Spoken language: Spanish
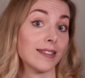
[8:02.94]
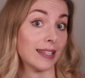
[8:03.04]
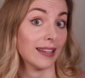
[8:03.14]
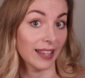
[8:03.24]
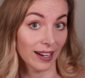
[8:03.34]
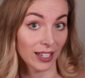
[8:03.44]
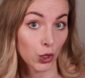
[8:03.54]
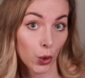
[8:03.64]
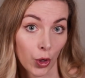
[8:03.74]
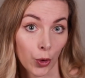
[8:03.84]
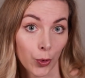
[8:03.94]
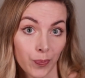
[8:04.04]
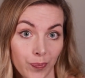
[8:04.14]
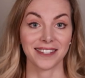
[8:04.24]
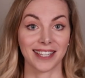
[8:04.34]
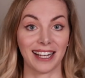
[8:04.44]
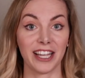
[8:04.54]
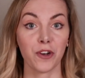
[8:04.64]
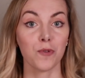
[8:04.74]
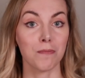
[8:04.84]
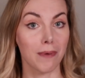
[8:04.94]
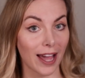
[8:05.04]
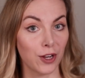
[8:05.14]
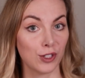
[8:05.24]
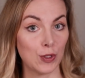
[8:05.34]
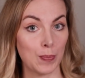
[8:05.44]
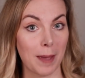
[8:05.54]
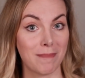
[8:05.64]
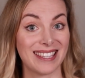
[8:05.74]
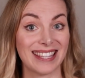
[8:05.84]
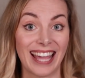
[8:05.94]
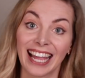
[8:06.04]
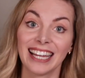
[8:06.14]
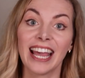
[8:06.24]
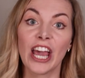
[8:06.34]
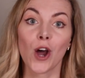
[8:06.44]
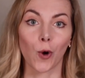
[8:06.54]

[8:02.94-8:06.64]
este territorio. Salieron varios memes de él